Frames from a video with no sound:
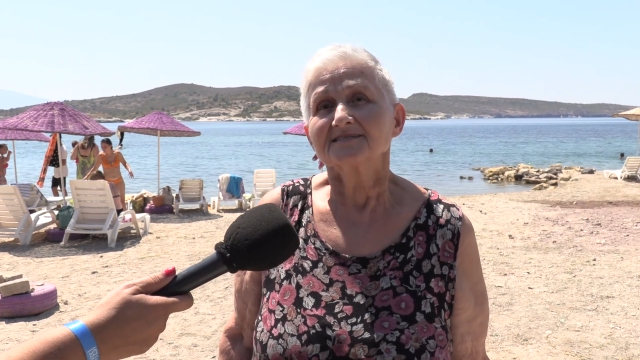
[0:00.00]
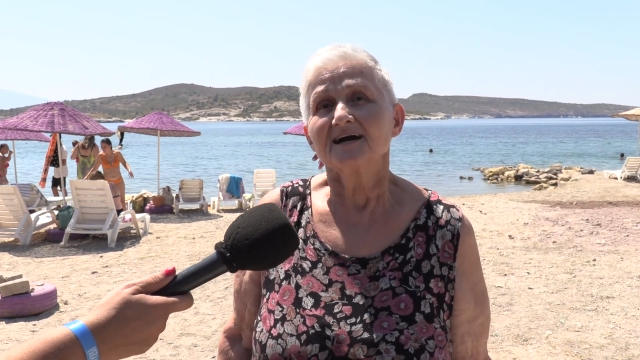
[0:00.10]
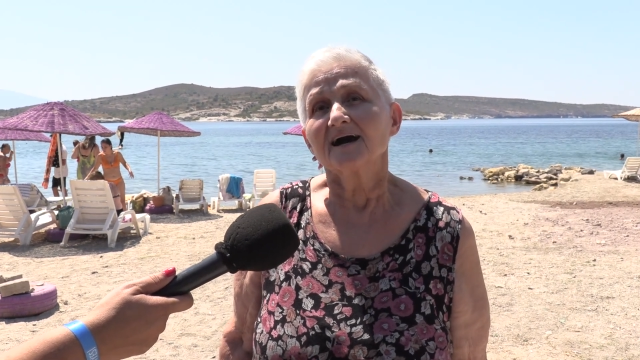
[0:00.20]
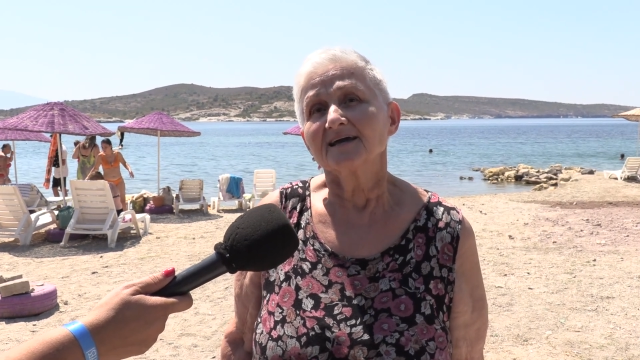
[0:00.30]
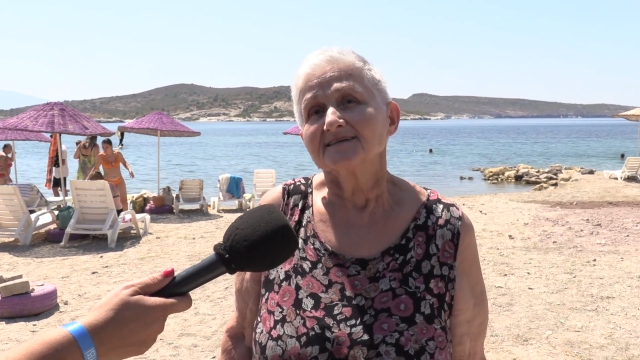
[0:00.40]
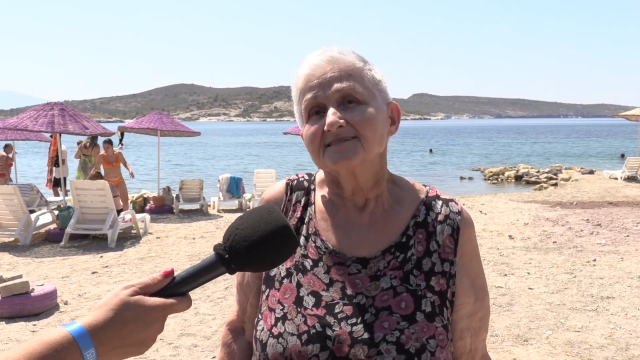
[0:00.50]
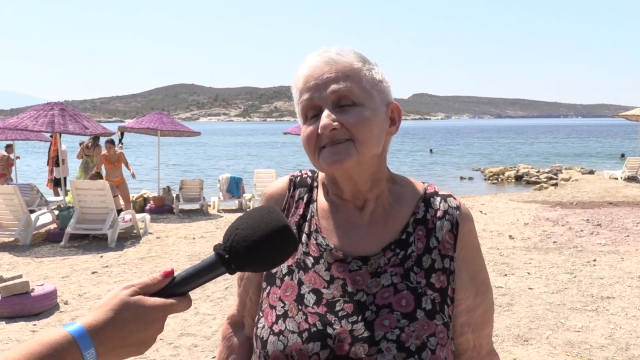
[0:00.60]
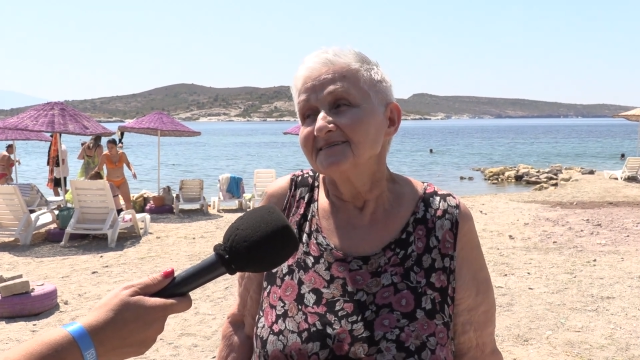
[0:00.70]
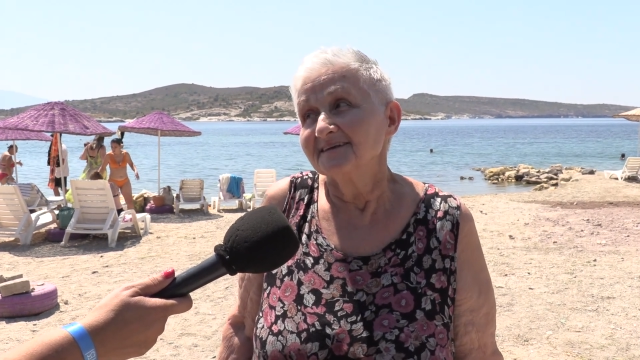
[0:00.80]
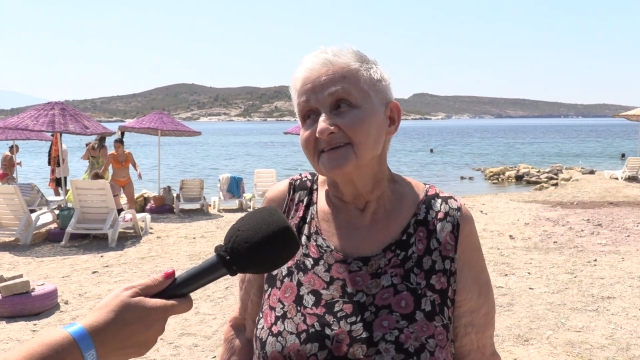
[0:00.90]

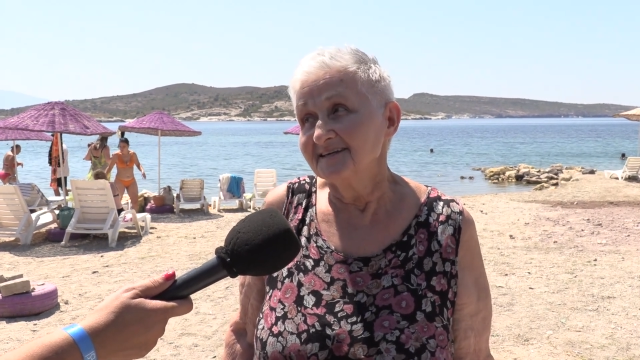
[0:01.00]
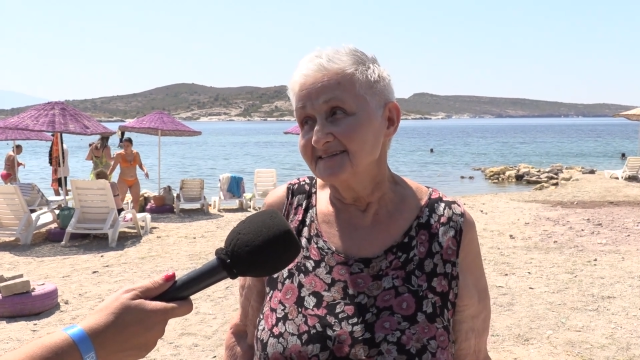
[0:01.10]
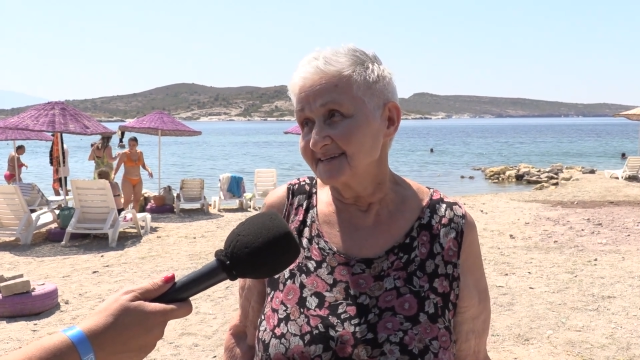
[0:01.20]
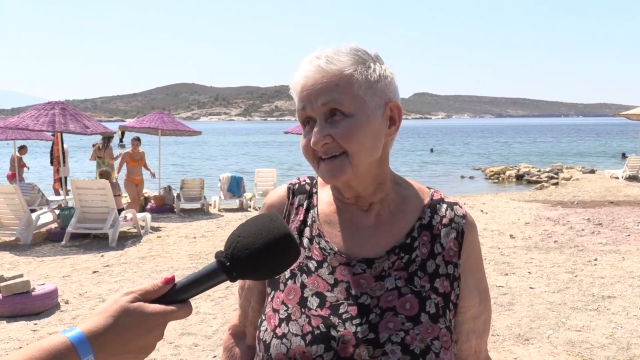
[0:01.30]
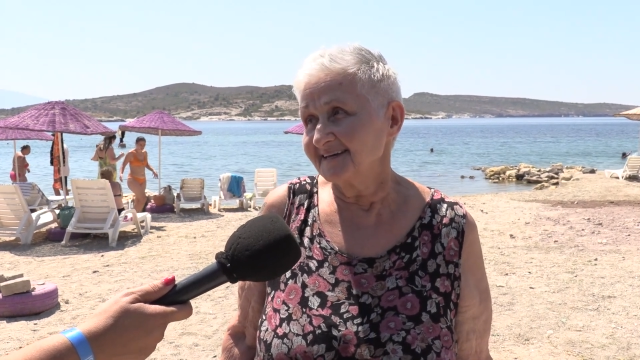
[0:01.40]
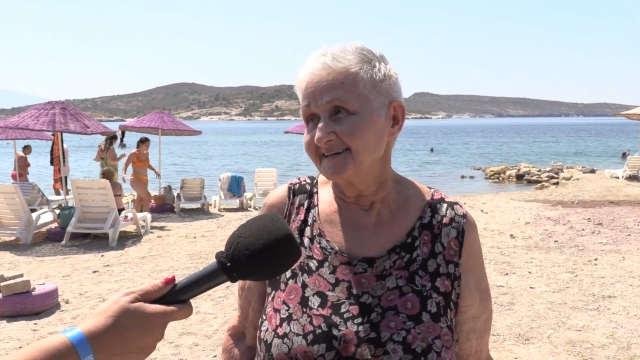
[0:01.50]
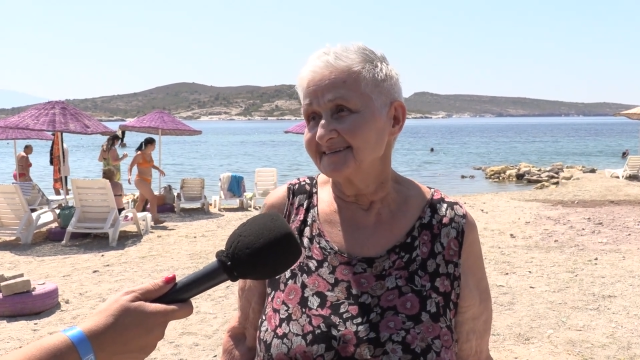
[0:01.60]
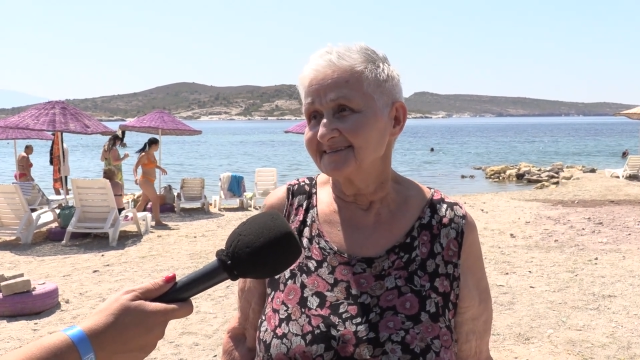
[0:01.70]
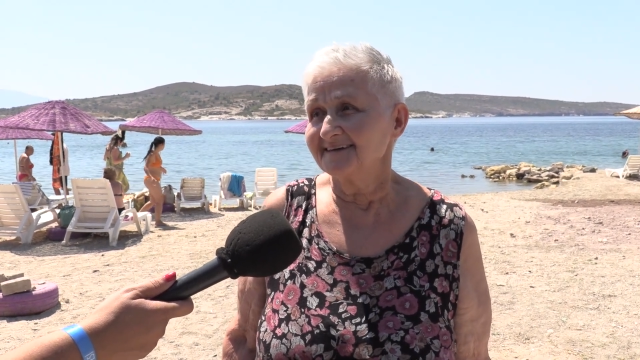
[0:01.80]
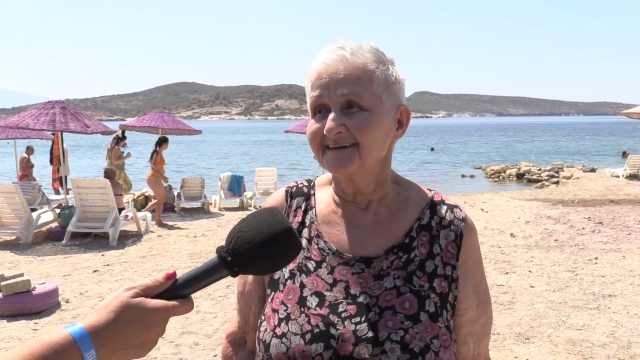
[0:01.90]
Sayesinde denize
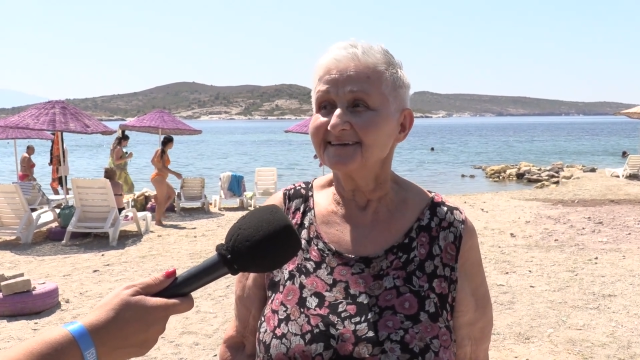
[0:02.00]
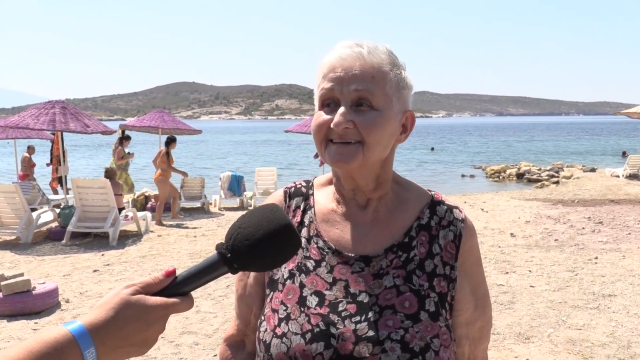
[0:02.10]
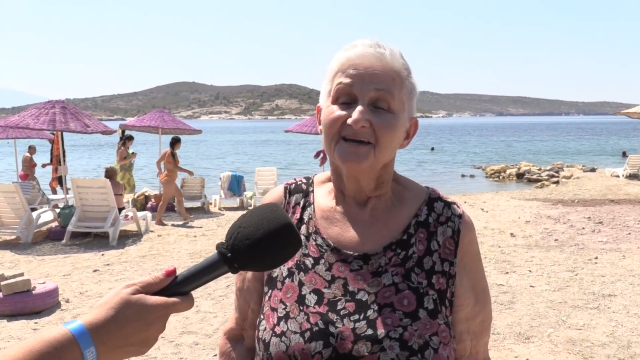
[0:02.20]
girdik.